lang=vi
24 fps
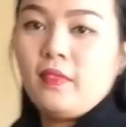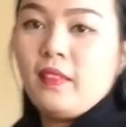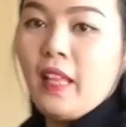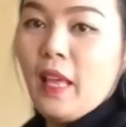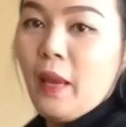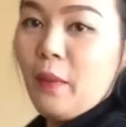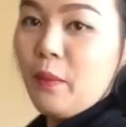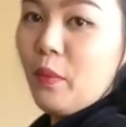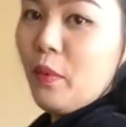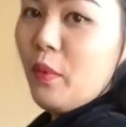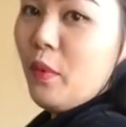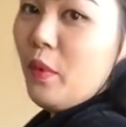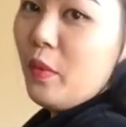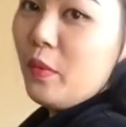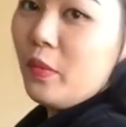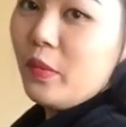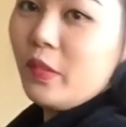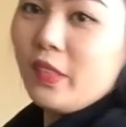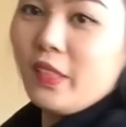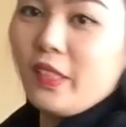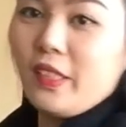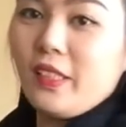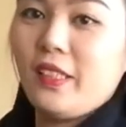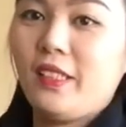đẹp đúng không mọi
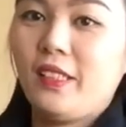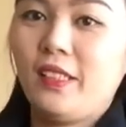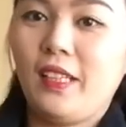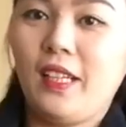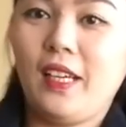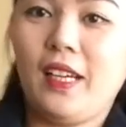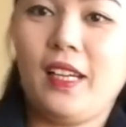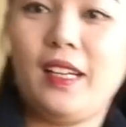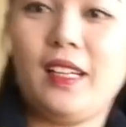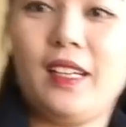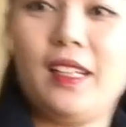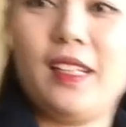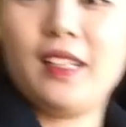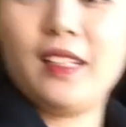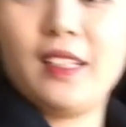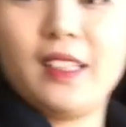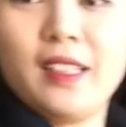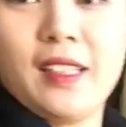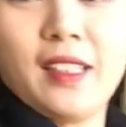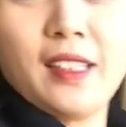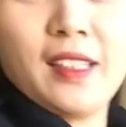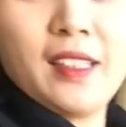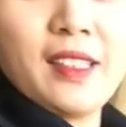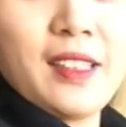người nè
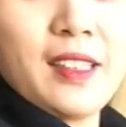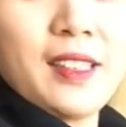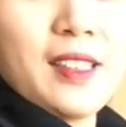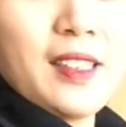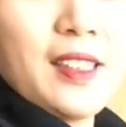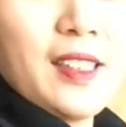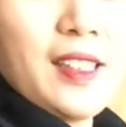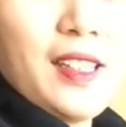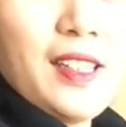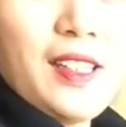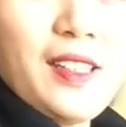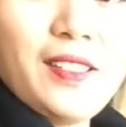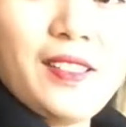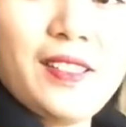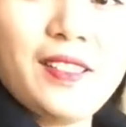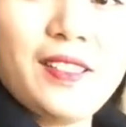đó.